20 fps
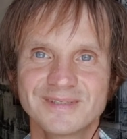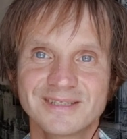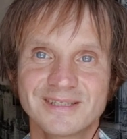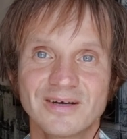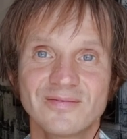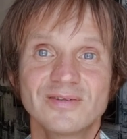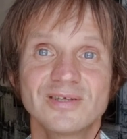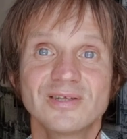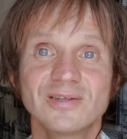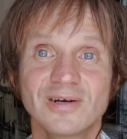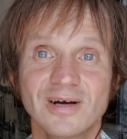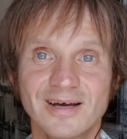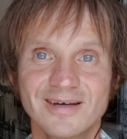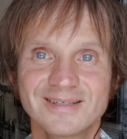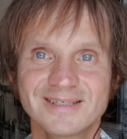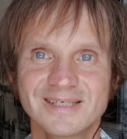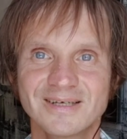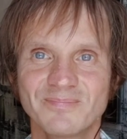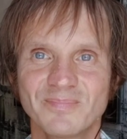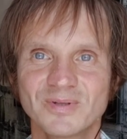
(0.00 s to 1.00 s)
Ставьте
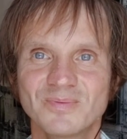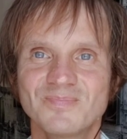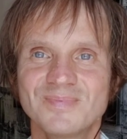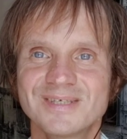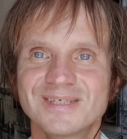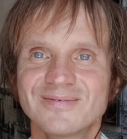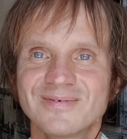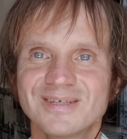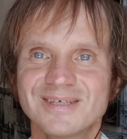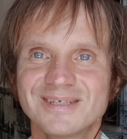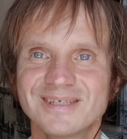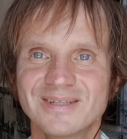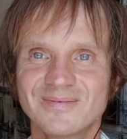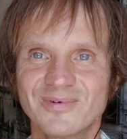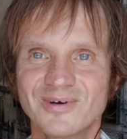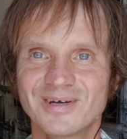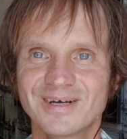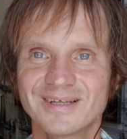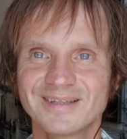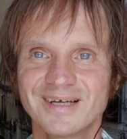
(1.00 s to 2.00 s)
нравится, подписывайтесь на
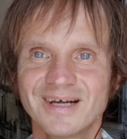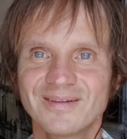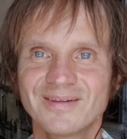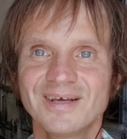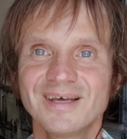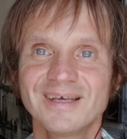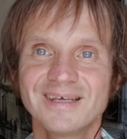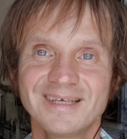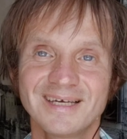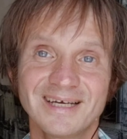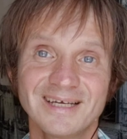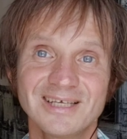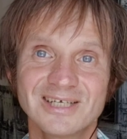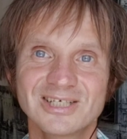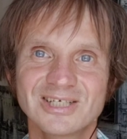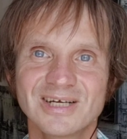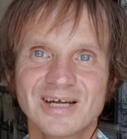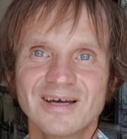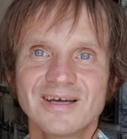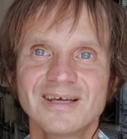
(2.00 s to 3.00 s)
мой канал и,
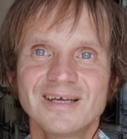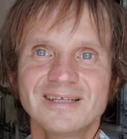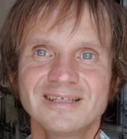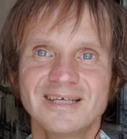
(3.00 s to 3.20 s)
конечно,